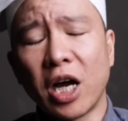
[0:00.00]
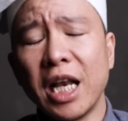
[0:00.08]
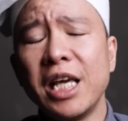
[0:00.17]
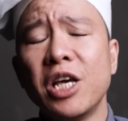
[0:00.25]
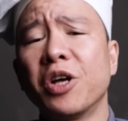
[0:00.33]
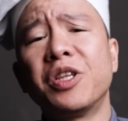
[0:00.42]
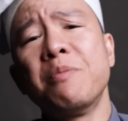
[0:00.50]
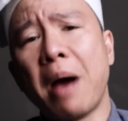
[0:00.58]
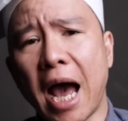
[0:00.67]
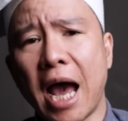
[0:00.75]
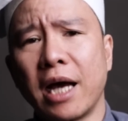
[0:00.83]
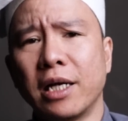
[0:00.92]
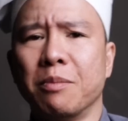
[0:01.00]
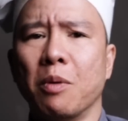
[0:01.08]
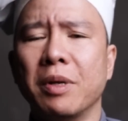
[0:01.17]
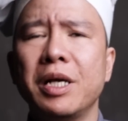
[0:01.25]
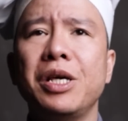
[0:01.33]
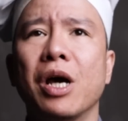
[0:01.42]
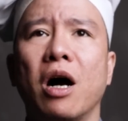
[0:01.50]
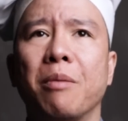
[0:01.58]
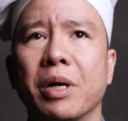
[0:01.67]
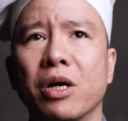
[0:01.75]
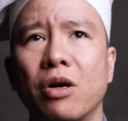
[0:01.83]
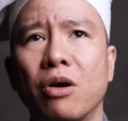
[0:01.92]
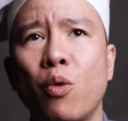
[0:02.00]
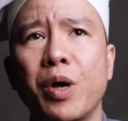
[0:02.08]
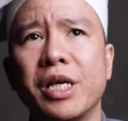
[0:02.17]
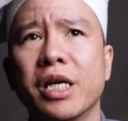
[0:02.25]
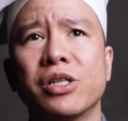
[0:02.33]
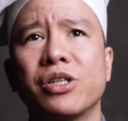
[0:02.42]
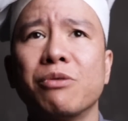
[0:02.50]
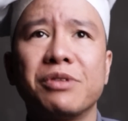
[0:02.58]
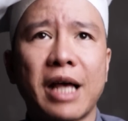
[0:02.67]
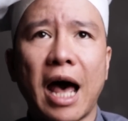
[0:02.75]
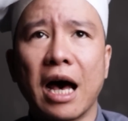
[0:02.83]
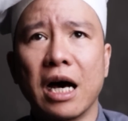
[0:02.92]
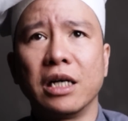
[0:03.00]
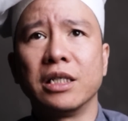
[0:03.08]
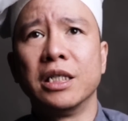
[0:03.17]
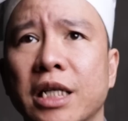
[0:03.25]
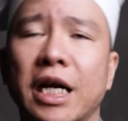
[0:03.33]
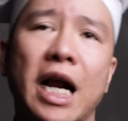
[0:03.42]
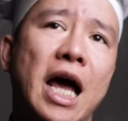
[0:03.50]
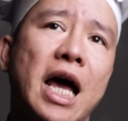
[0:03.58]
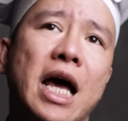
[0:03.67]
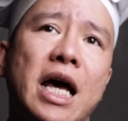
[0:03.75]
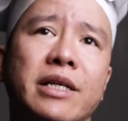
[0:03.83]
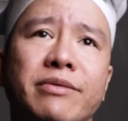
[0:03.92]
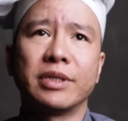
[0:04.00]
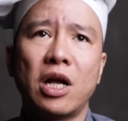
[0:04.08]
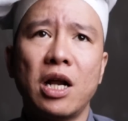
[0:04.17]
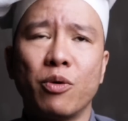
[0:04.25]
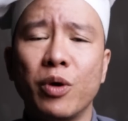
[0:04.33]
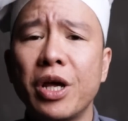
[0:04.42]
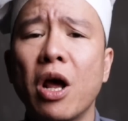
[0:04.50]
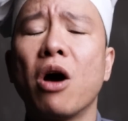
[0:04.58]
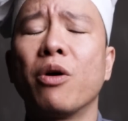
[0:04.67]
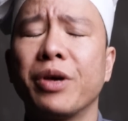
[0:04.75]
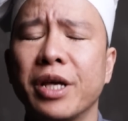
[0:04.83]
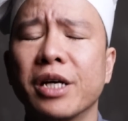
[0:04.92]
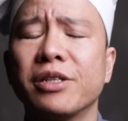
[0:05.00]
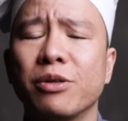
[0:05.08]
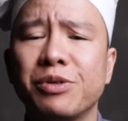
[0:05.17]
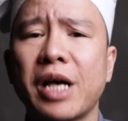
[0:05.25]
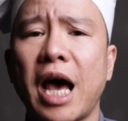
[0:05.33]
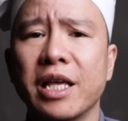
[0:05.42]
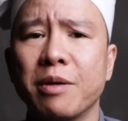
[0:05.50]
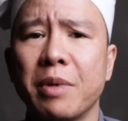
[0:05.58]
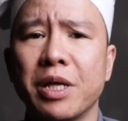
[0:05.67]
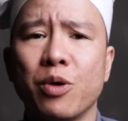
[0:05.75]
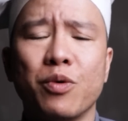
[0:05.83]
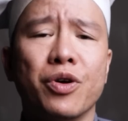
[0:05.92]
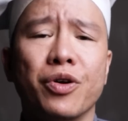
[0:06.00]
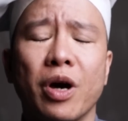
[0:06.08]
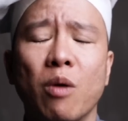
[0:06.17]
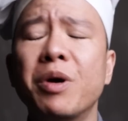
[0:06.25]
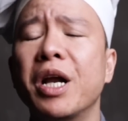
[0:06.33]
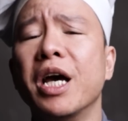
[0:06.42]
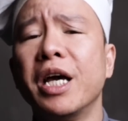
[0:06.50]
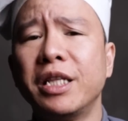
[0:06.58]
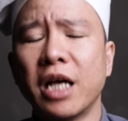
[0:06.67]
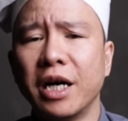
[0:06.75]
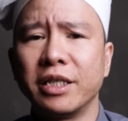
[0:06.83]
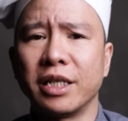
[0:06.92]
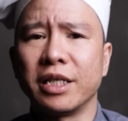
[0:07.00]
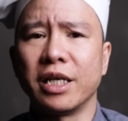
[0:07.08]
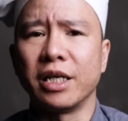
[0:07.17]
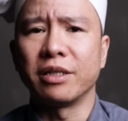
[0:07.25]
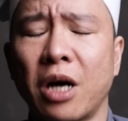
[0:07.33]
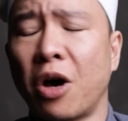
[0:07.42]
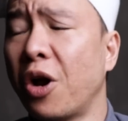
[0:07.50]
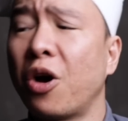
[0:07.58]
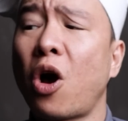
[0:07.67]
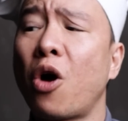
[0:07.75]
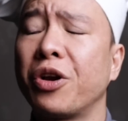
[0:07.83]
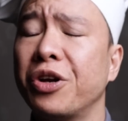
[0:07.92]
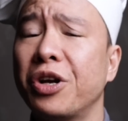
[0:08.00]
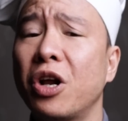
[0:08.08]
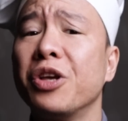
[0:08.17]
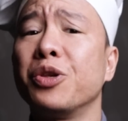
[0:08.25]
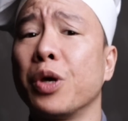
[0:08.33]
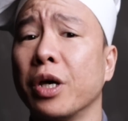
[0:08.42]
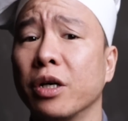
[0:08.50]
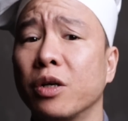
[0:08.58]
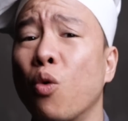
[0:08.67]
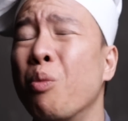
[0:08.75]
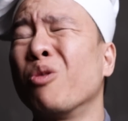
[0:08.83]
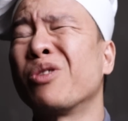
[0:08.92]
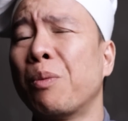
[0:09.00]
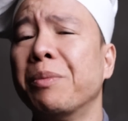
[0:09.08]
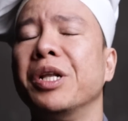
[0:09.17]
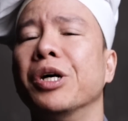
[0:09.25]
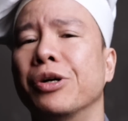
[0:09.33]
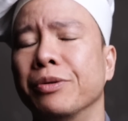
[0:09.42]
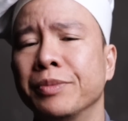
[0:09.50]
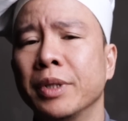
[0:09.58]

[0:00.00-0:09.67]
Còn cái lý do thứ ba là một lý do mà nó có nguyên nhân sâu xa hơn. Thực ra nó là nguyên nhân sâu xa nhưng mà nhiều người không có để ý tới, tại vì họ đó coi như đó là chuyện cũng cuộc sống bình thường.